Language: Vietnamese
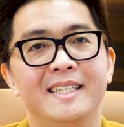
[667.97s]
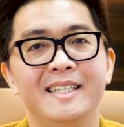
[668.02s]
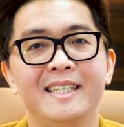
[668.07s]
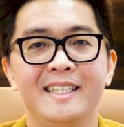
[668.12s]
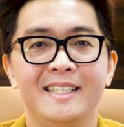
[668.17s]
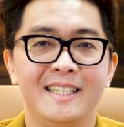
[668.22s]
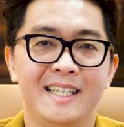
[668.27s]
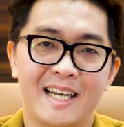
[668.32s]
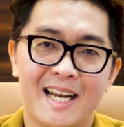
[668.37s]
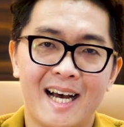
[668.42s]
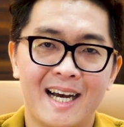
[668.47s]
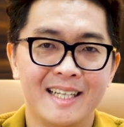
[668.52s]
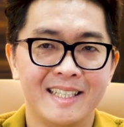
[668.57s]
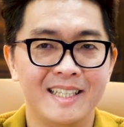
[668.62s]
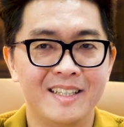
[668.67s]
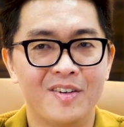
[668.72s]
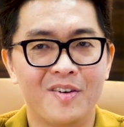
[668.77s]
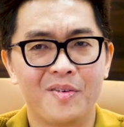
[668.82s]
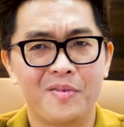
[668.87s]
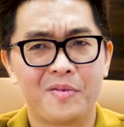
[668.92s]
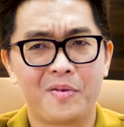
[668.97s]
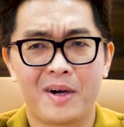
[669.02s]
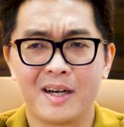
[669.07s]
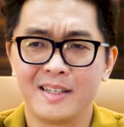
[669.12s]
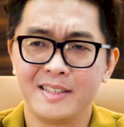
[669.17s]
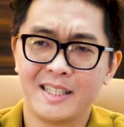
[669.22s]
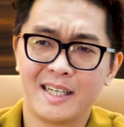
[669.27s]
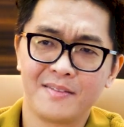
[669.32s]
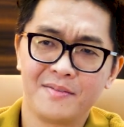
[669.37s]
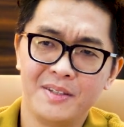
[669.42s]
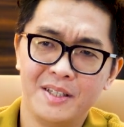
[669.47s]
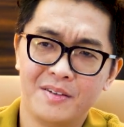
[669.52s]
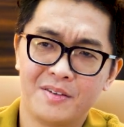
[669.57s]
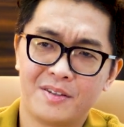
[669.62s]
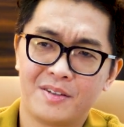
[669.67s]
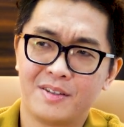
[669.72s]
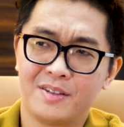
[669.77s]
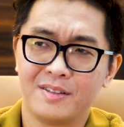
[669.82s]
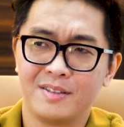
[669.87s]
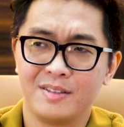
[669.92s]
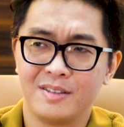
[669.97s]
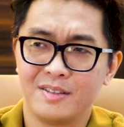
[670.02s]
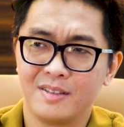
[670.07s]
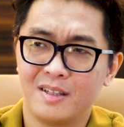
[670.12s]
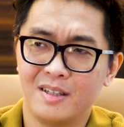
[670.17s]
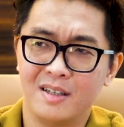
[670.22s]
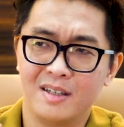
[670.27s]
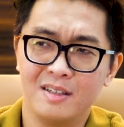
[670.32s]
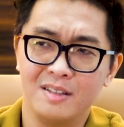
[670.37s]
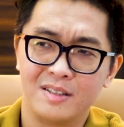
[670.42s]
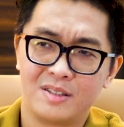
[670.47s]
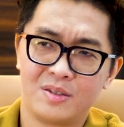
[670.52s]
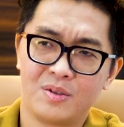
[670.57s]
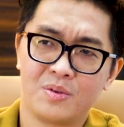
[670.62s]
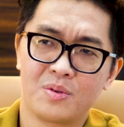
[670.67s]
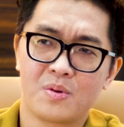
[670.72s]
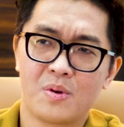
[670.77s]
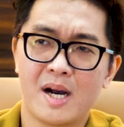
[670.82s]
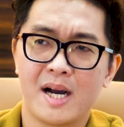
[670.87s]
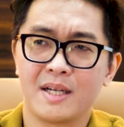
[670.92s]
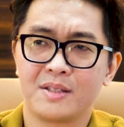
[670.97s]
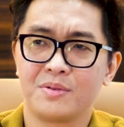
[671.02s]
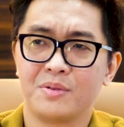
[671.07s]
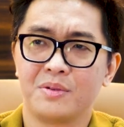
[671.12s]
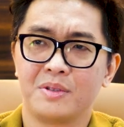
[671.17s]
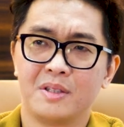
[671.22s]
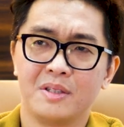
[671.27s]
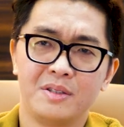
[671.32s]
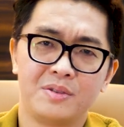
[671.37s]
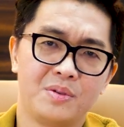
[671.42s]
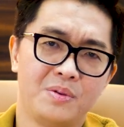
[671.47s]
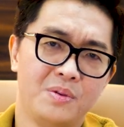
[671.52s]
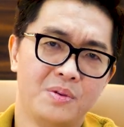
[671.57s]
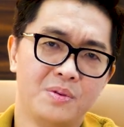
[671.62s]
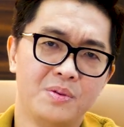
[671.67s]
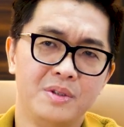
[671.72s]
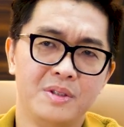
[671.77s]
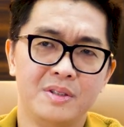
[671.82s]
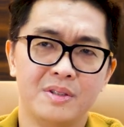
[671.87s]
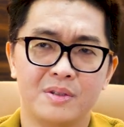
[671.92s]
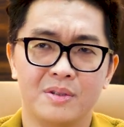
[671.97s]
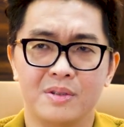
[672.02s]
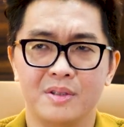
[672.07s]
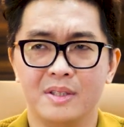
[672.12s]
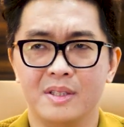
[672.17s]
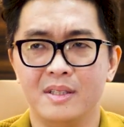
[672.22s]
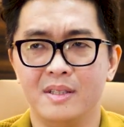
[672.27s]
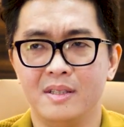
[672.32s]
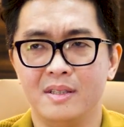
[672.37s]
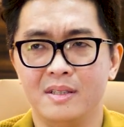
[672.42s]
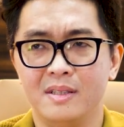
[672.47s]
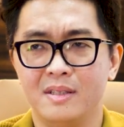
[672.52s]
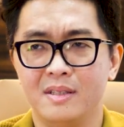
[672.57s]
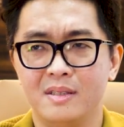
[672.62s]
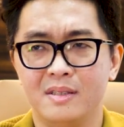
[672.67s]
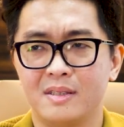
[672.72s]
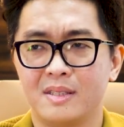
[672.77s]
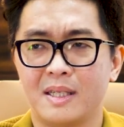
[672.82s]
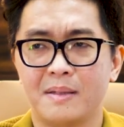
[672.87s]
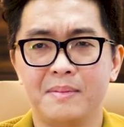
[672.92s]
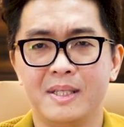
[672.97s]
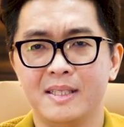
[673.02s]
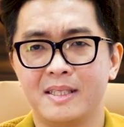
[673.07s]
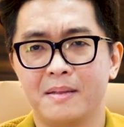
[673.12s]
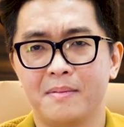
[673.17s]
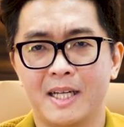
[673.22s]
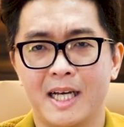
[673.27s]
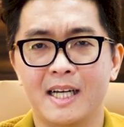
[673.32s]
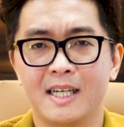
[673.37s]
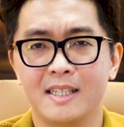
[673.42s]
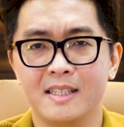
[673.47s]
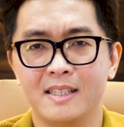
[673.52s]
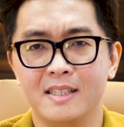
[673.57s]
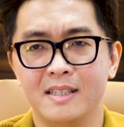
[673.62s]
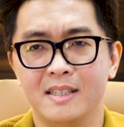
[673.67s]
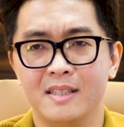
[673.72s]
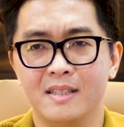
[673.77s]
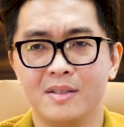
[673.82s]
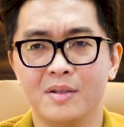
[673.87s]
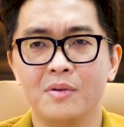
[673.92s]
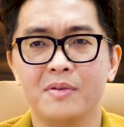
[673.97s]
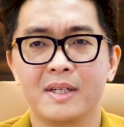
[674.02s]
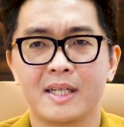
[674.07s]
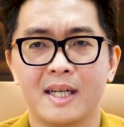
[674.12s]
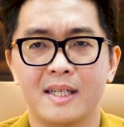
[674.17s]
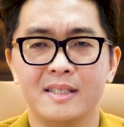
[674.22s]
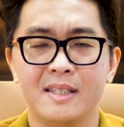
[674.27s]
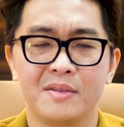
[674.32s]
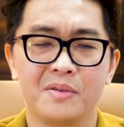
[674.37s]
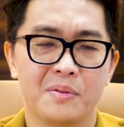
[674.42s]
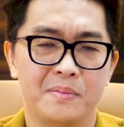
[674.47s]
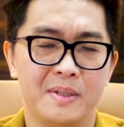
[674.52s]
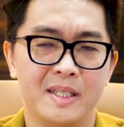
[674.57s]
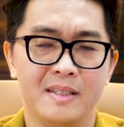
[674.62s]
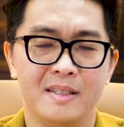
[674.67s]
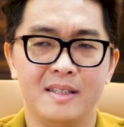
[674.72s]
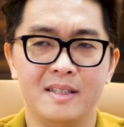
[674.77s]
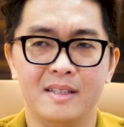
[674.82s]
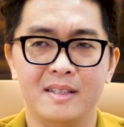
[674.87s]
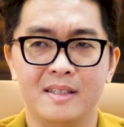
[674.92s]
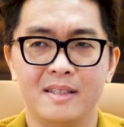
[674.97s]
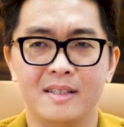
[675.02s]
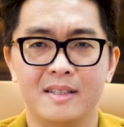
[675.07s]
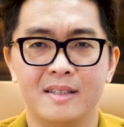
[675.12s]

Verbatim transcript: nhìn đi nhìn lại thì nó quá là nhanh vì nó ở ờ, trôi qua trôi tới trôi lui rồi đi xem đi xem lại thì đối với cá nhân của mình thì